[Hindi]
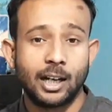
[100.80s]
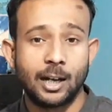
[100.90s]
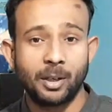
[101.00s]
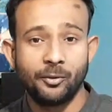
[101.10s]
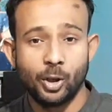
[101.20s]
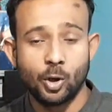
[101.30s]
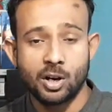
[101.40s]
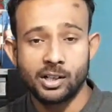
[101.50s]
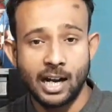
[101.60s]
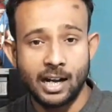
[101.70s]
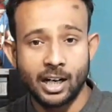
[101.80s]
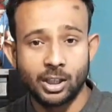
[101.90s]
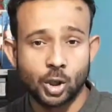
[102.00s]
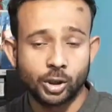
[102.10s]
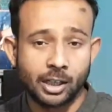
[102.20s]
आपकी वीडियो का
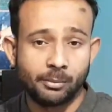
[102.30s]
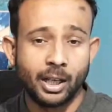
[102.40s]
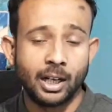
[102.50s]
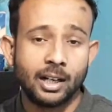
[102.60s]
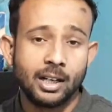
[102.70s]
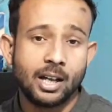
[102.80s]
टाइटल्स और थंबनेल